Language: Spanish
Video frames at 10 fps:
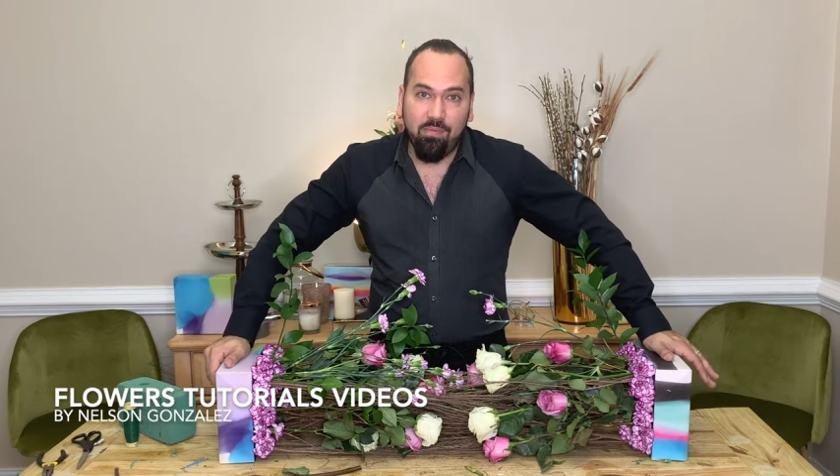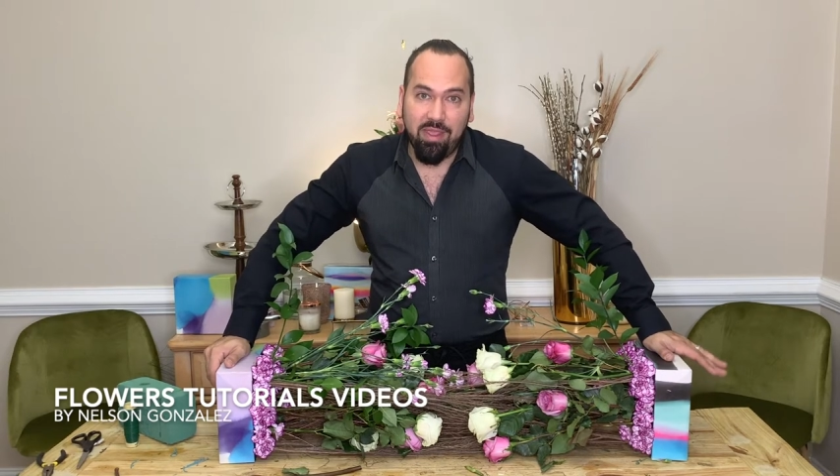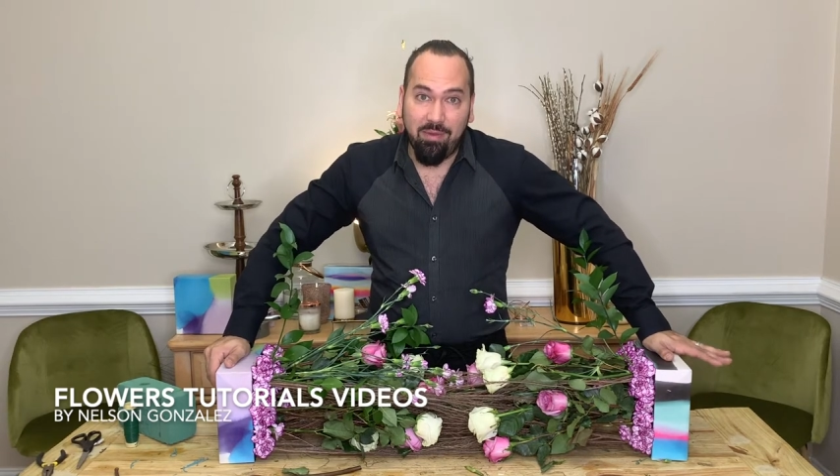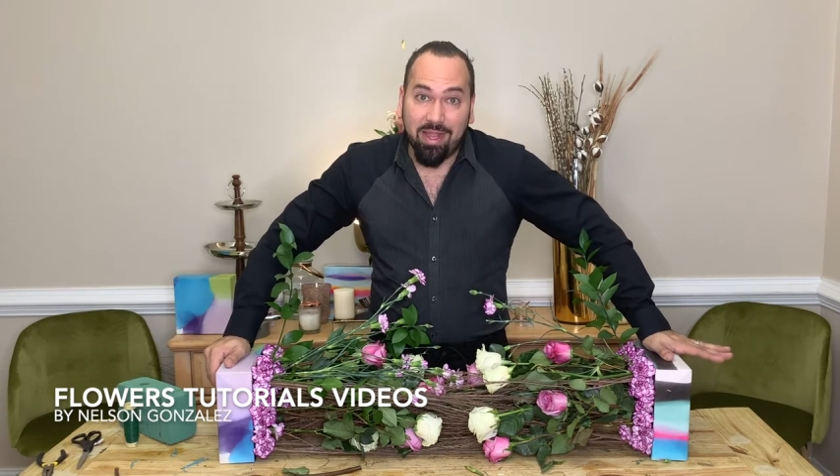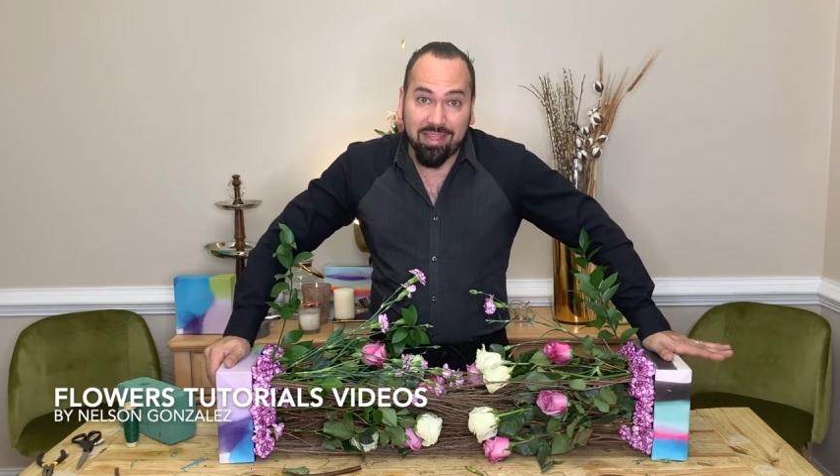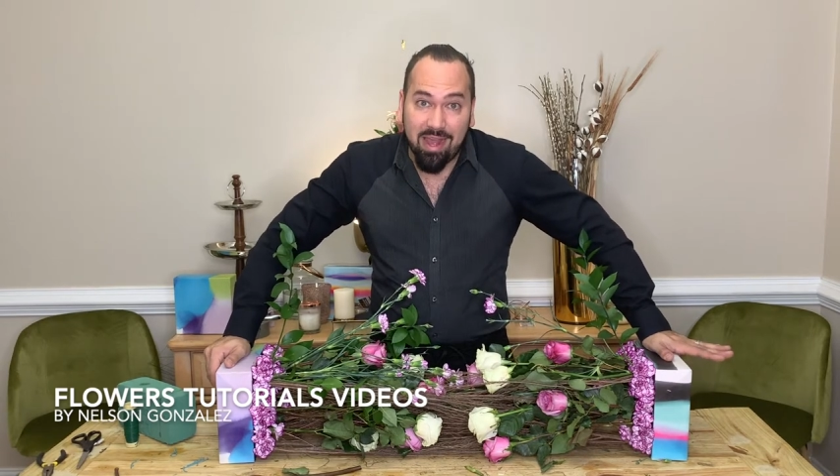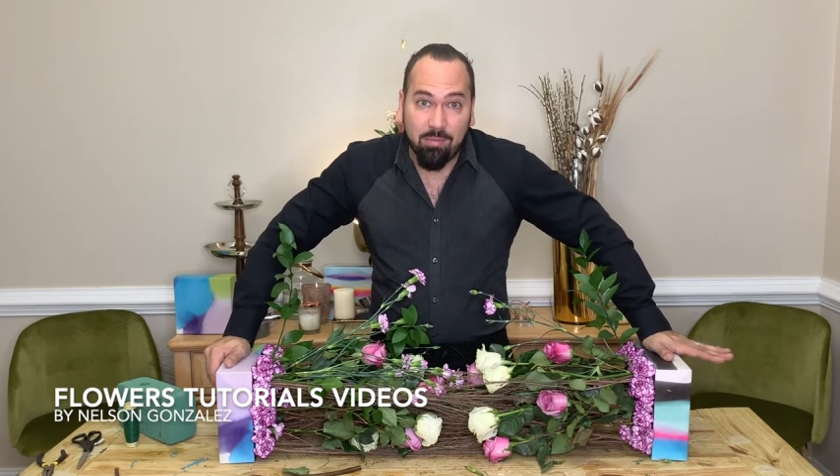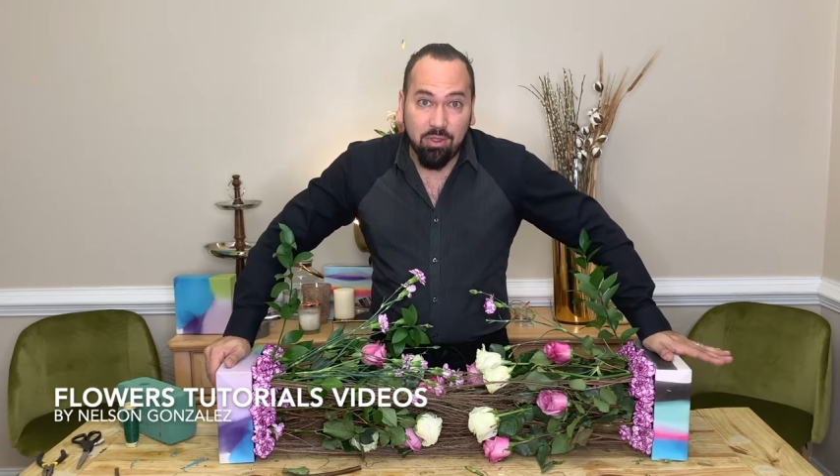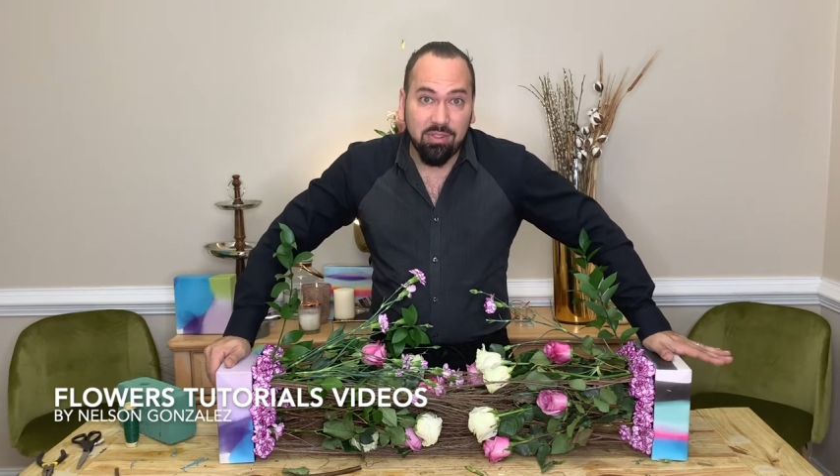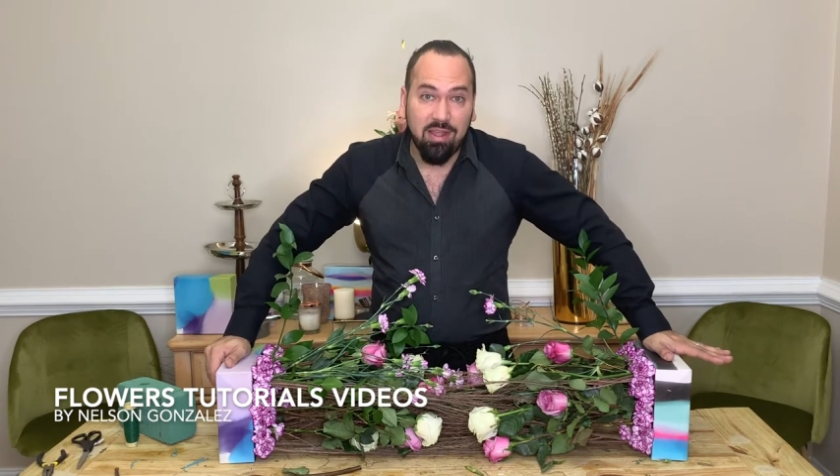que,
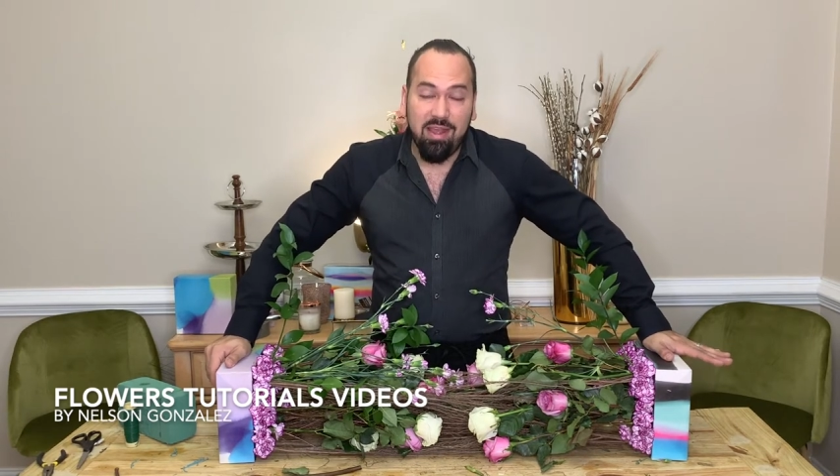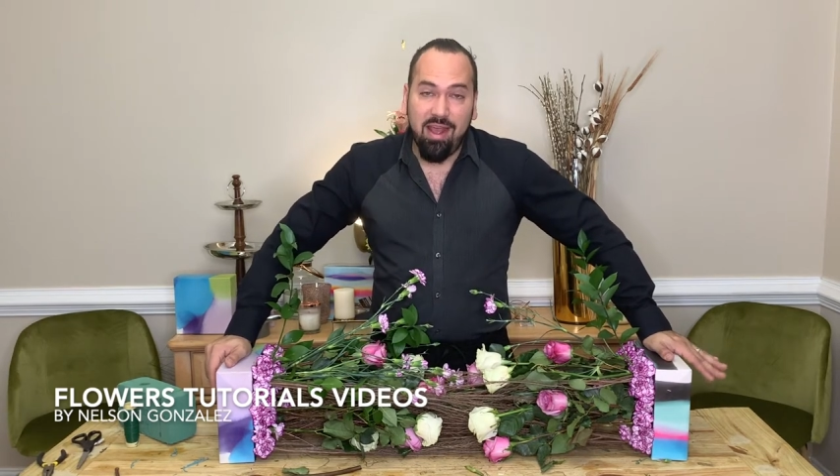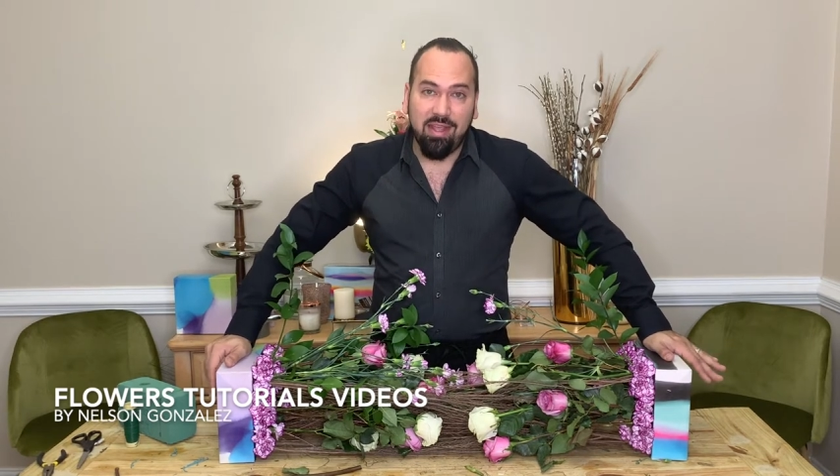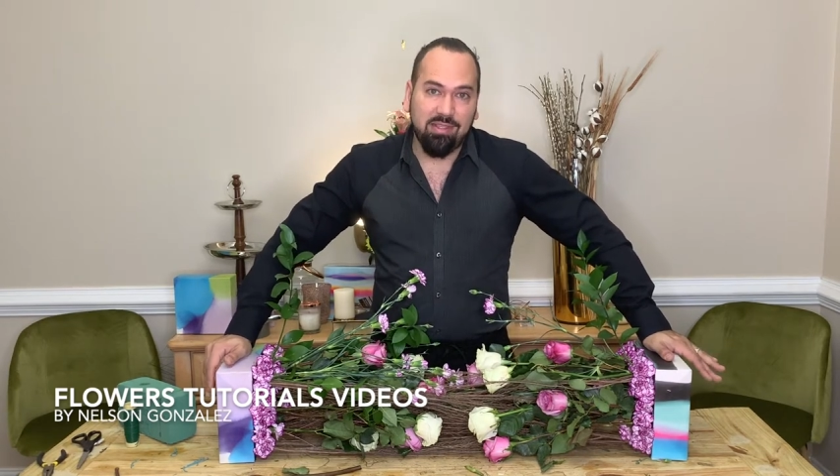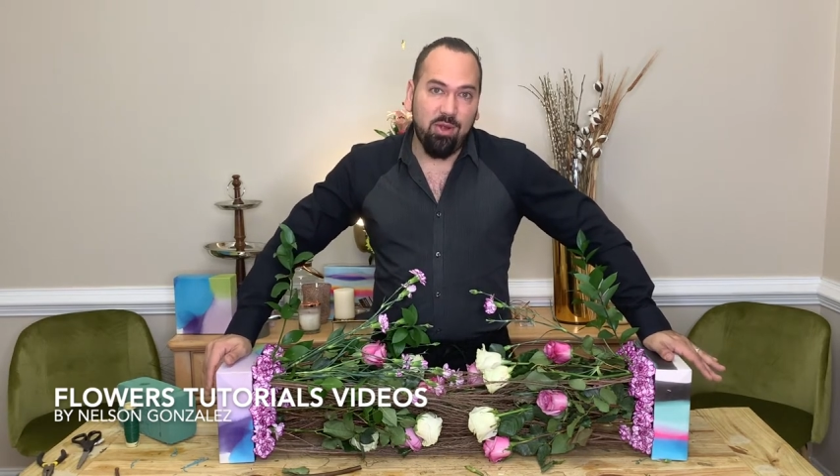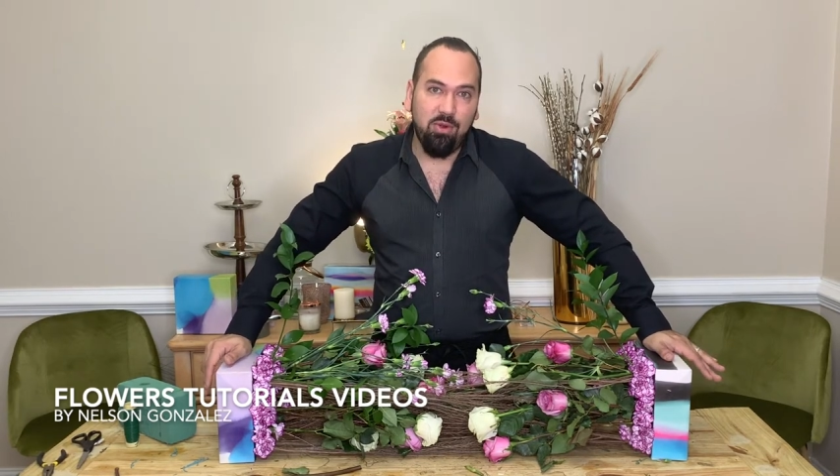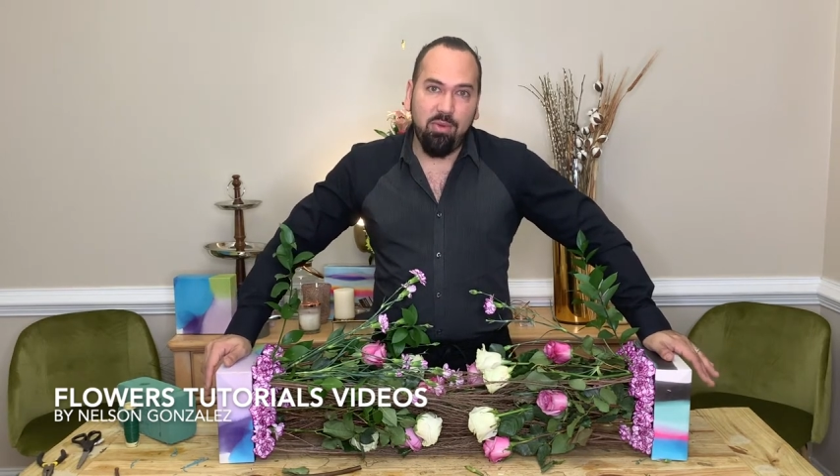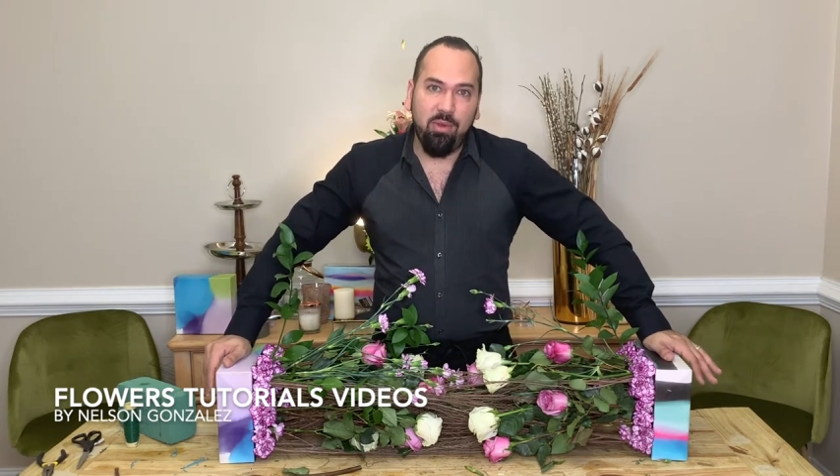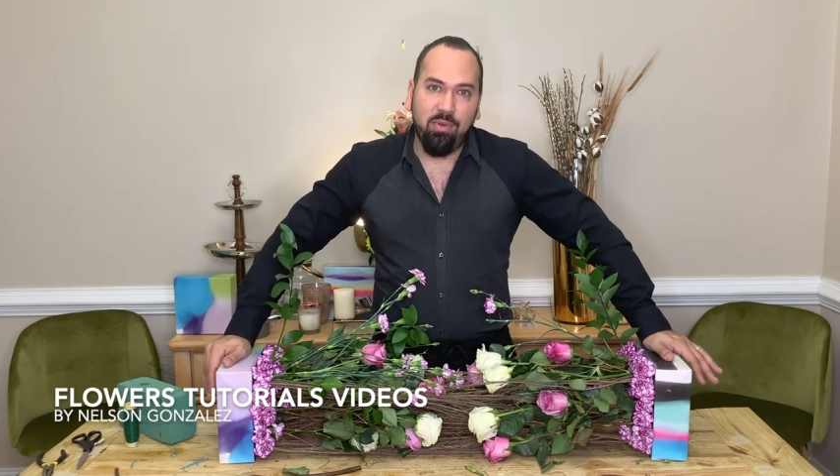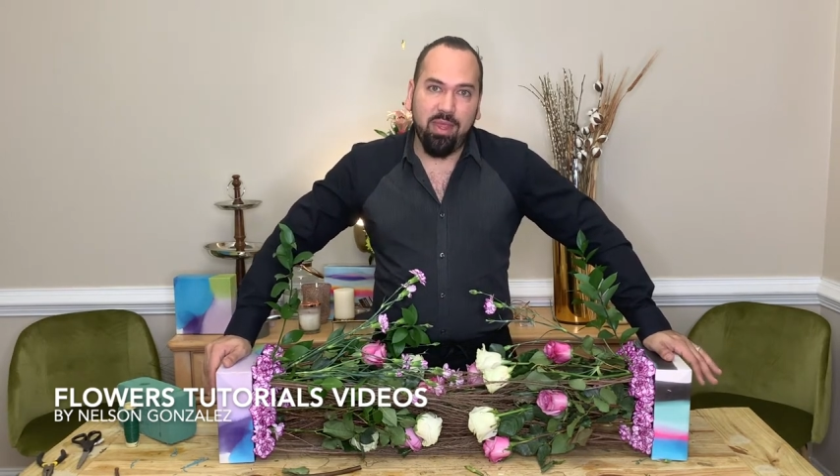vayamos a hacer un
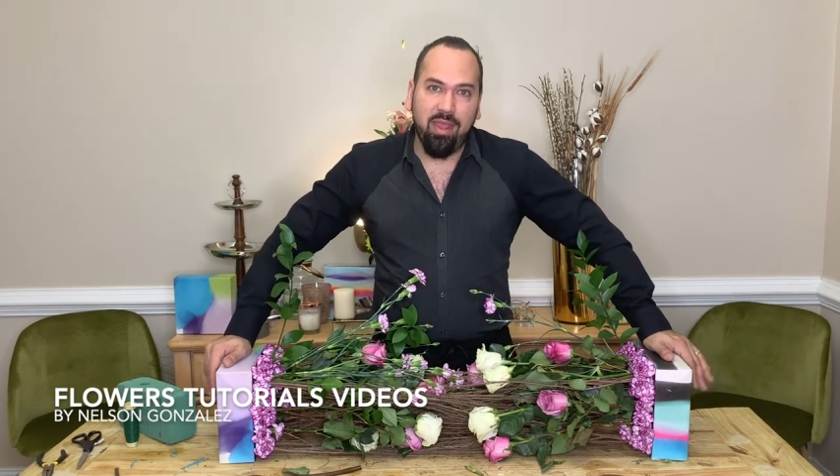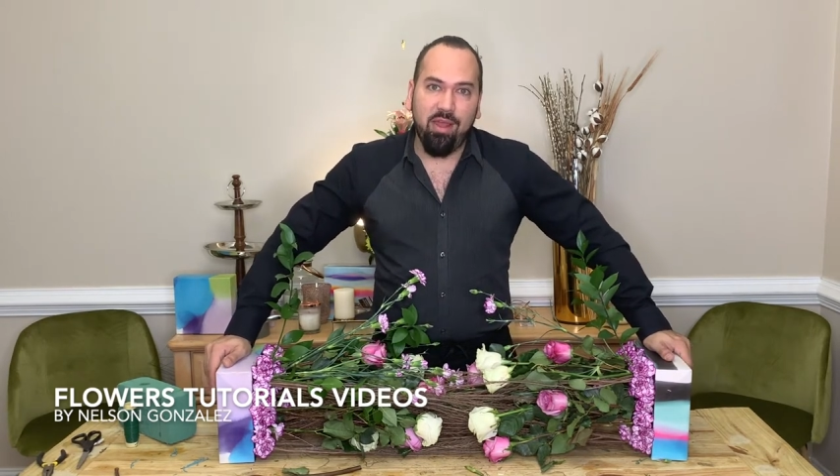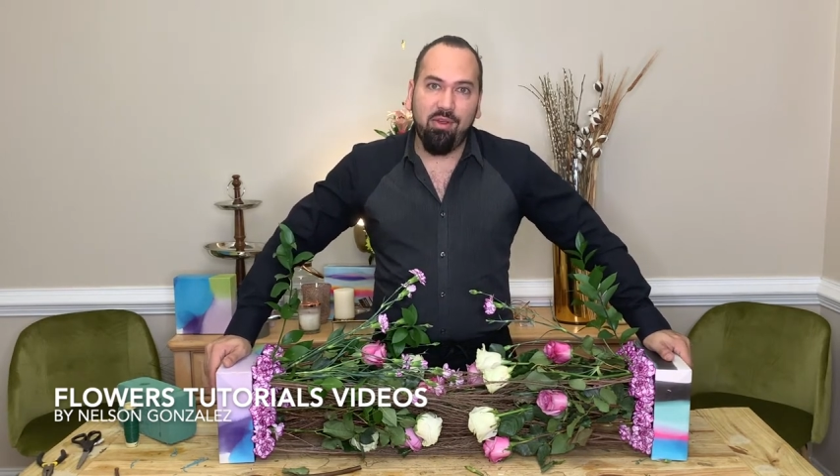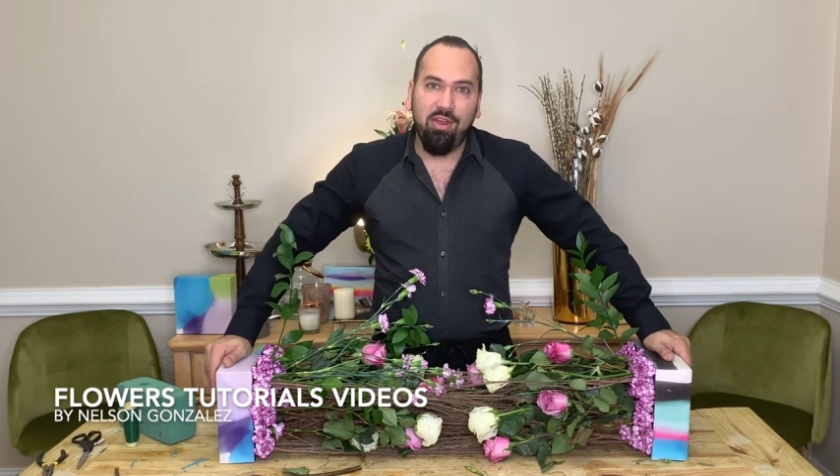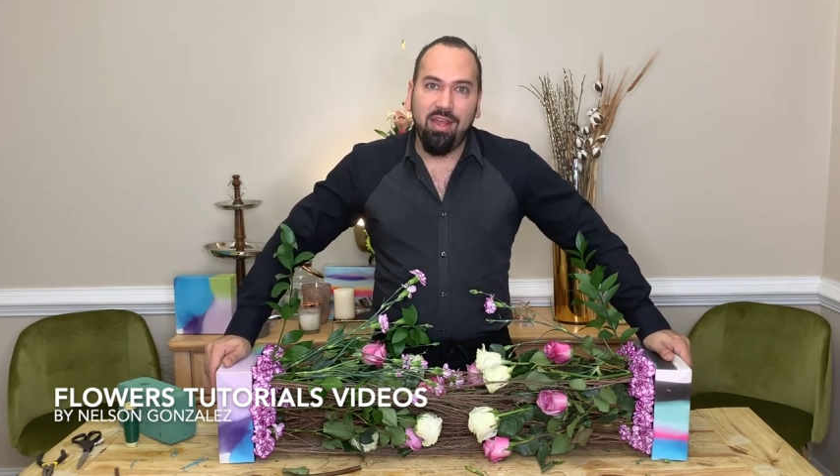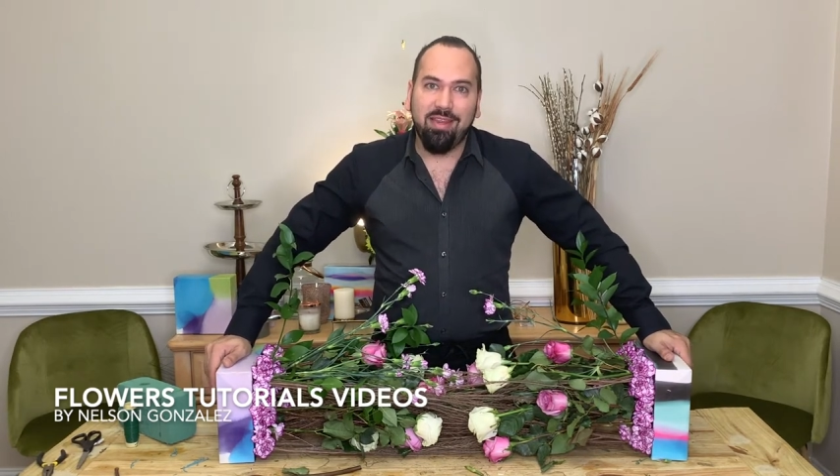nuevo video,